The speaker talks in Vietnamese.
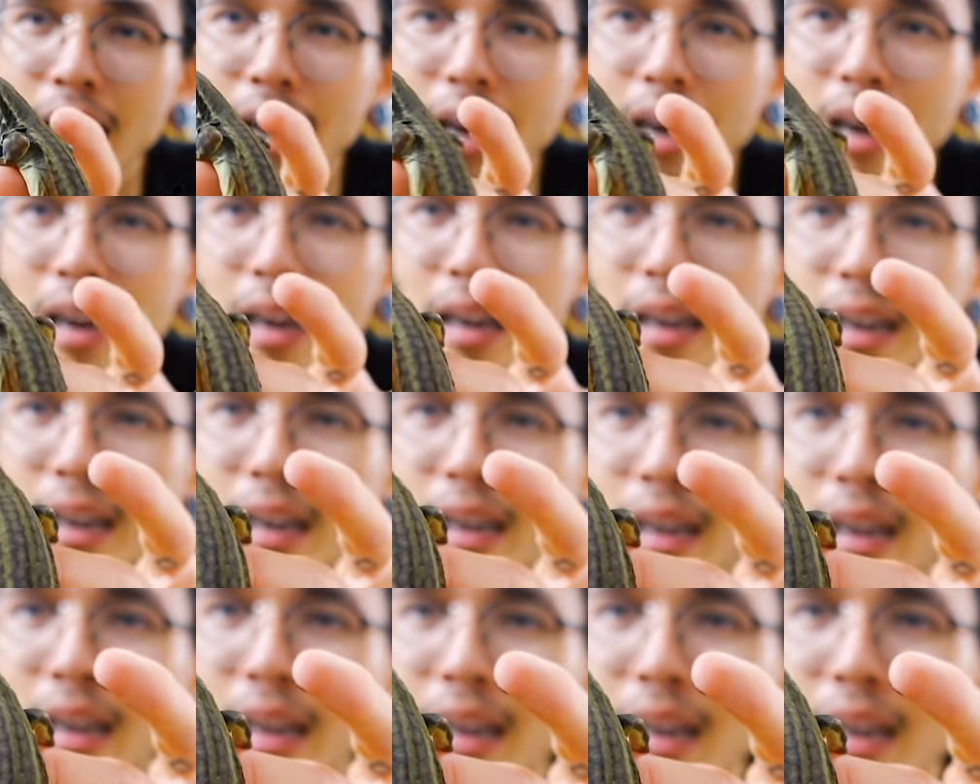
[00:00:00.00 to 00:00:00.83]
Đấy,
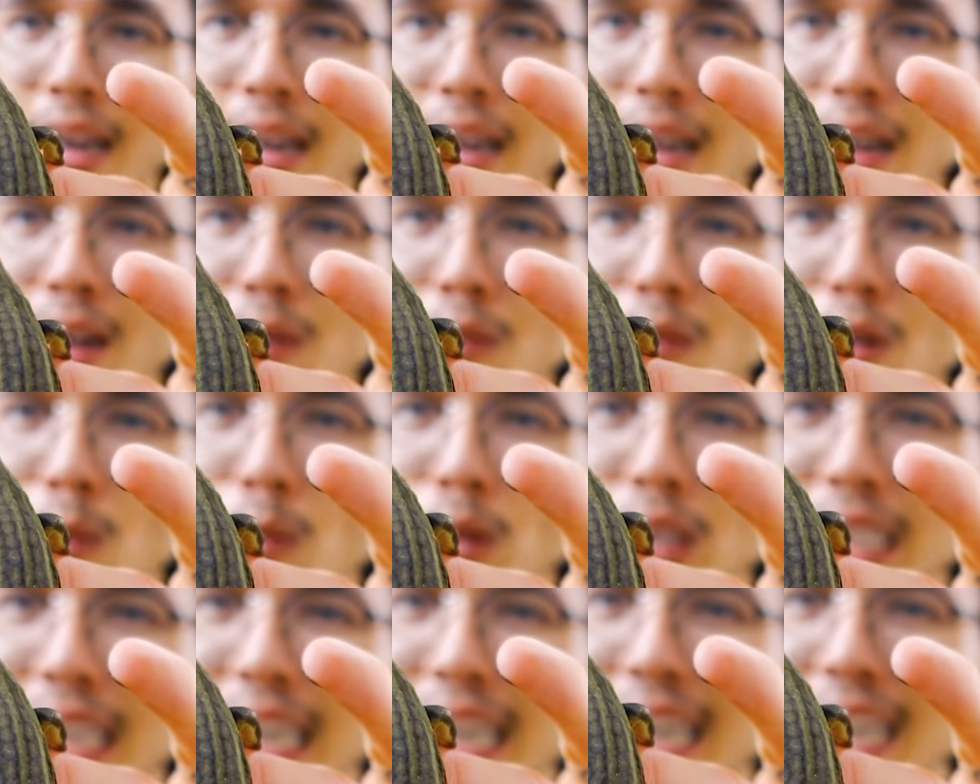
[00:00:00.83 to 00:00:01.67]
cũng
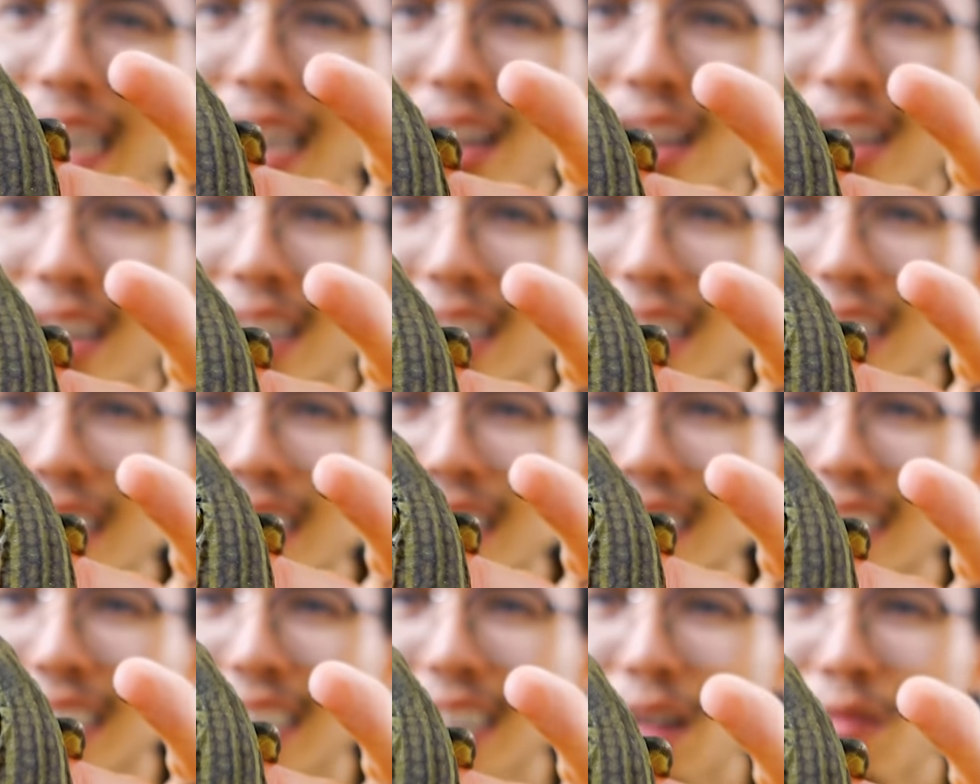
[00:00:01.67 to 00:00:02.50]
có một tí thôi,
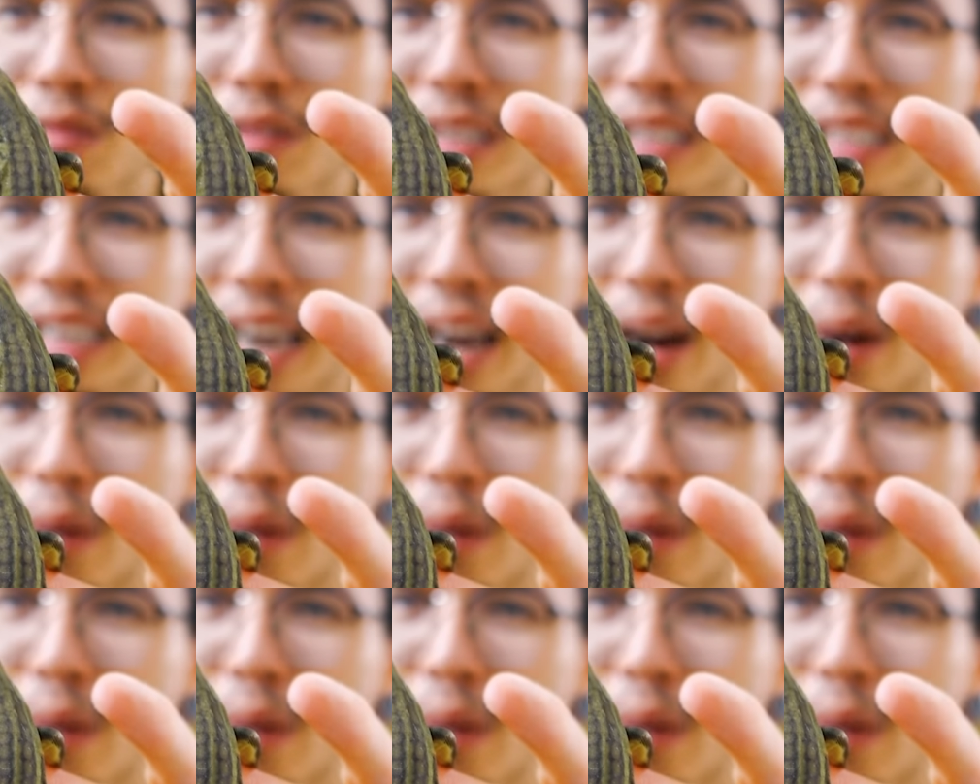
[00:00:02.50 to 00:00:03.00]
không được